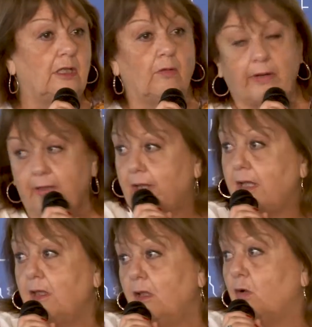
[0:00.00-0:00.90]
Y
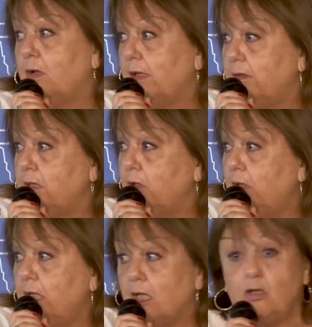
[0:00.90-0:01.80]
guardería desde los
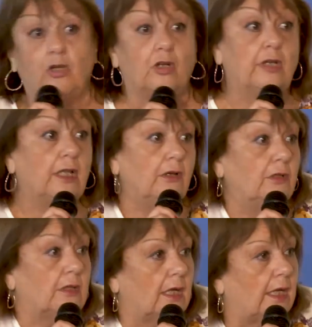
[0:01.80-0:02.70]
45 días, no nos queda
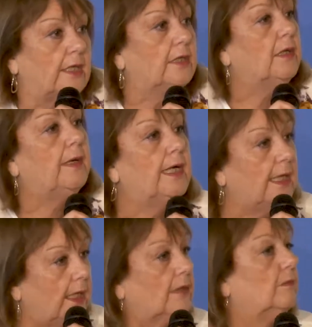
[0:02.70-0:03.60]
otra, hay que
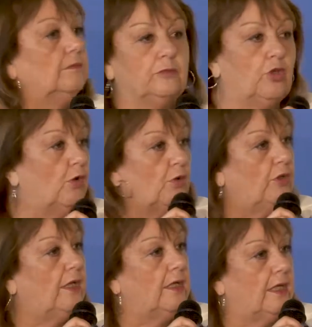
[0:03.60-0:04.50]
trabajar, todo lo que ustedes